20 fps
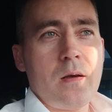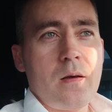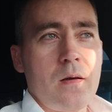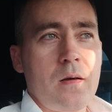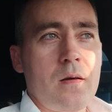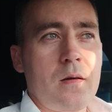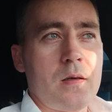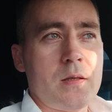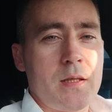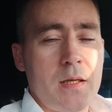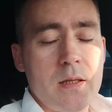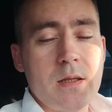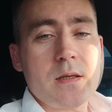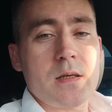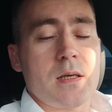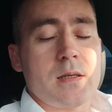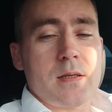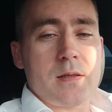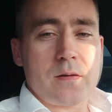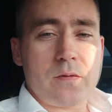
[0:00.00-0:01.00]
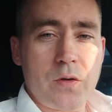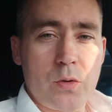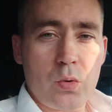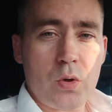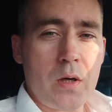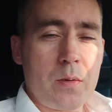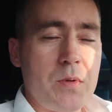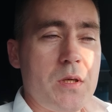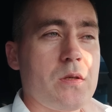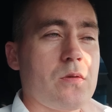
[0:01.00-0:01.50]
э, Яндекс свою
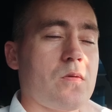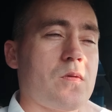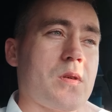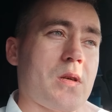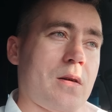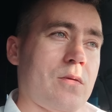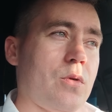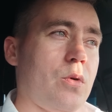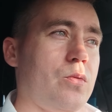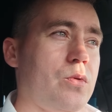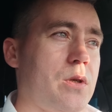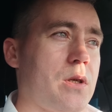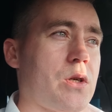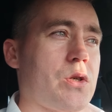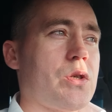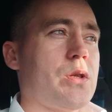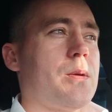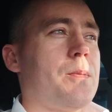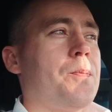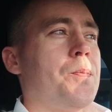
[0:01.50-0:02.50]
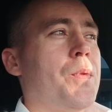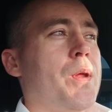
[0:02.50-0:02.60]
комиссию все равно удержит.